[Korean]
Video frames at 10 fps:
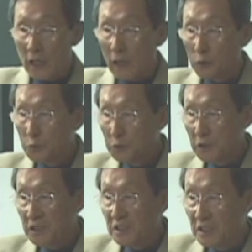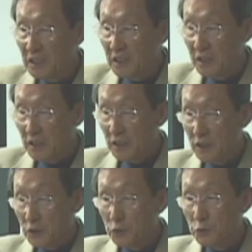아구티
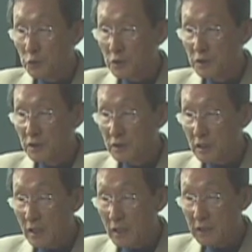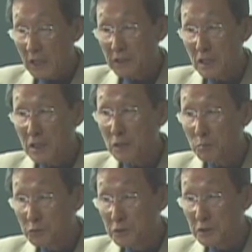유전자가
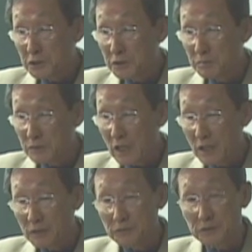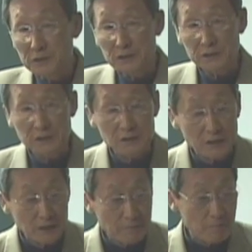생산한 물질이 있습니다. 물질이
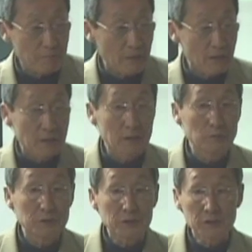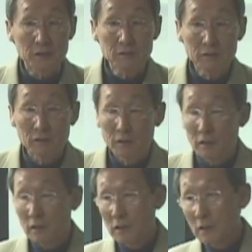있는데 그 물질은
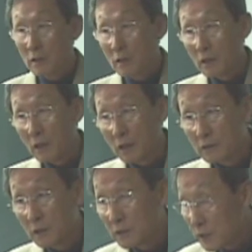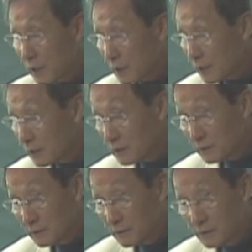털
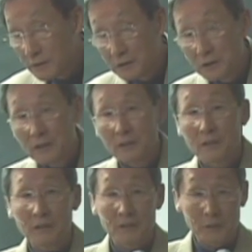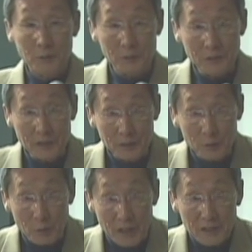색깔을 그렇게
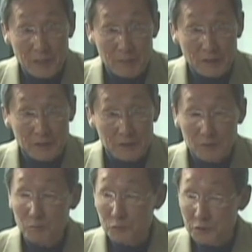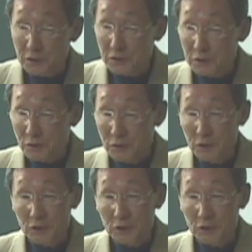노랗게 만드는 물질이죠.